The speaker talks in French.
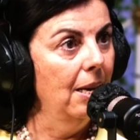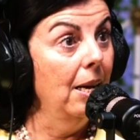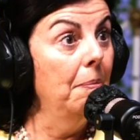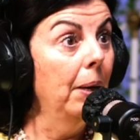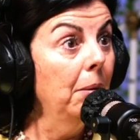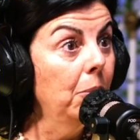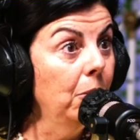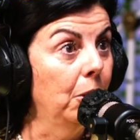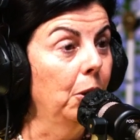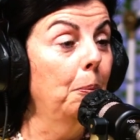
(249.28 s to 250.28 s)
Et par
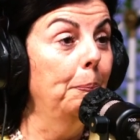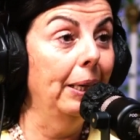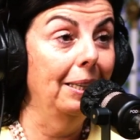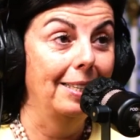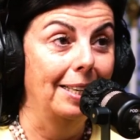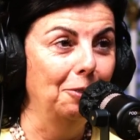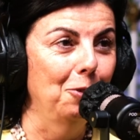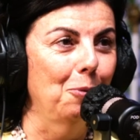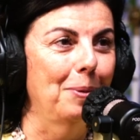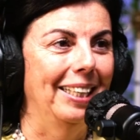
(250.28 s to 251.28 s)
bonheur, par hasard,
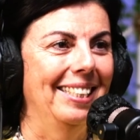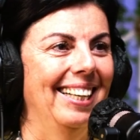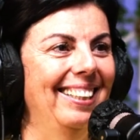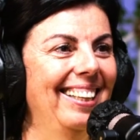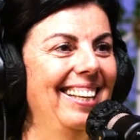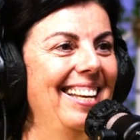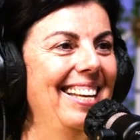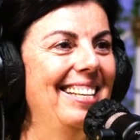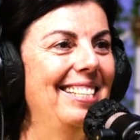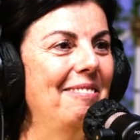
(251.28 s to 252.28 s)
toujours par hasard,
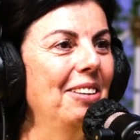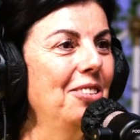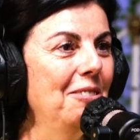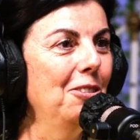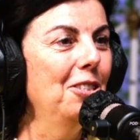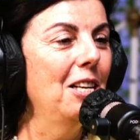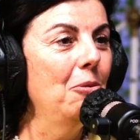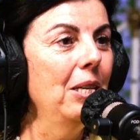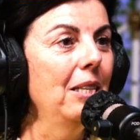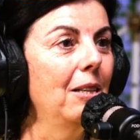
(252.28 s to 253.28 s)
j'avais rendez-vous chez
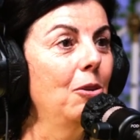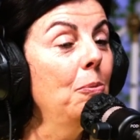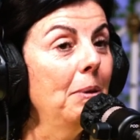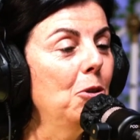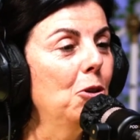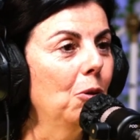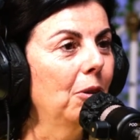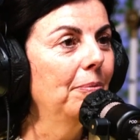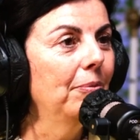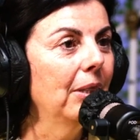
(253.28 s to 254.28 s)
lui le même
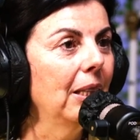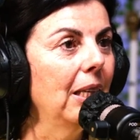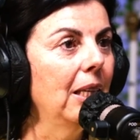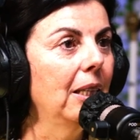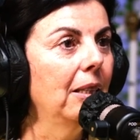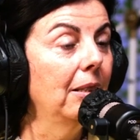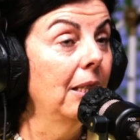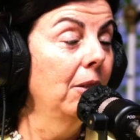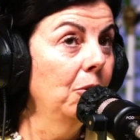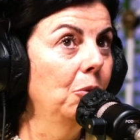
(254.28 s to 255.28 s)
jour. Et
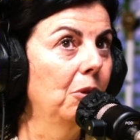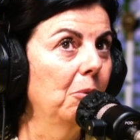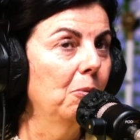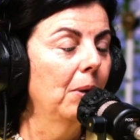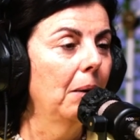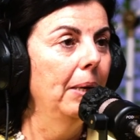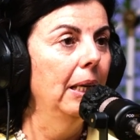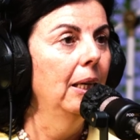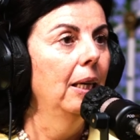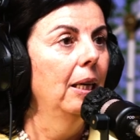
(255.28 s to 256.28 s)
c'était en novembre, je me rappelle.
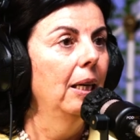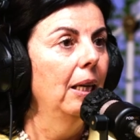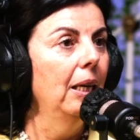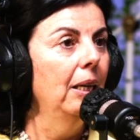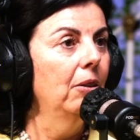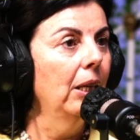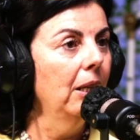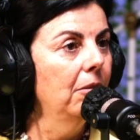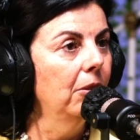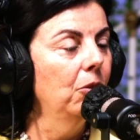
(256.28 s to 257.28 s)
Et en
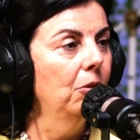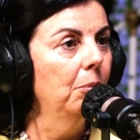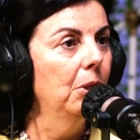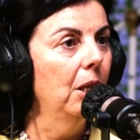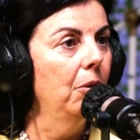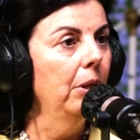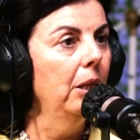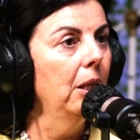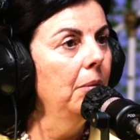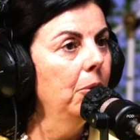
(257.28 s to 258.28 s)
arrivant en novembre chez lui,
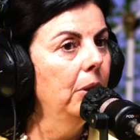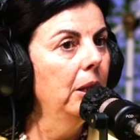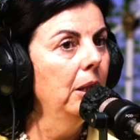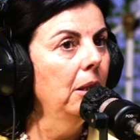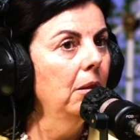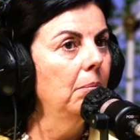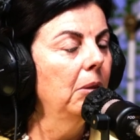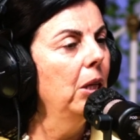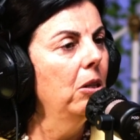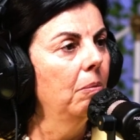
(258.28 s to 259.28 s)
il me dit
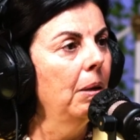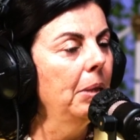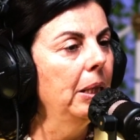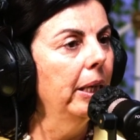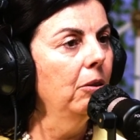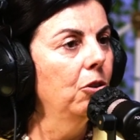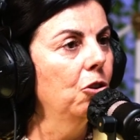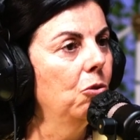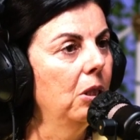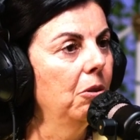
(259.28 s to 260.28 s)
ben, Vous êtes dans le même état que
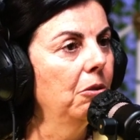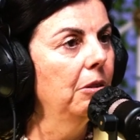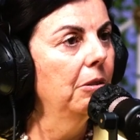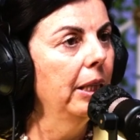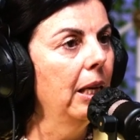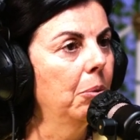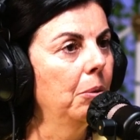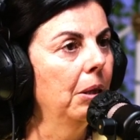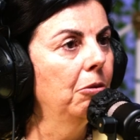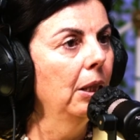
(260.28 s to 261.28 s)
quand je vous ai vu en février la
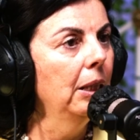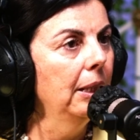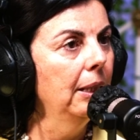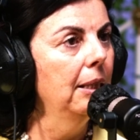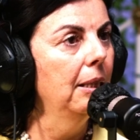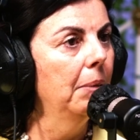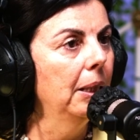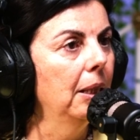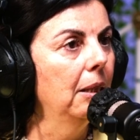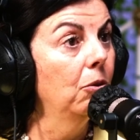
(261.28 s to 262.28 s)
première fois, qu'est-ce qui s'est
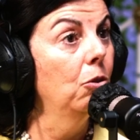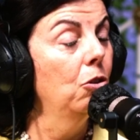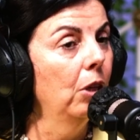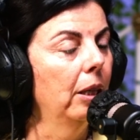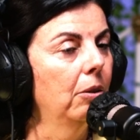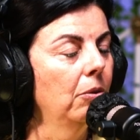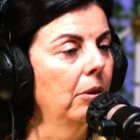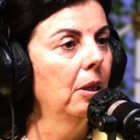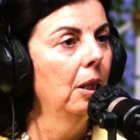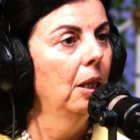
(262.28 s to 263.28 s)
passé Donc je lui raconte.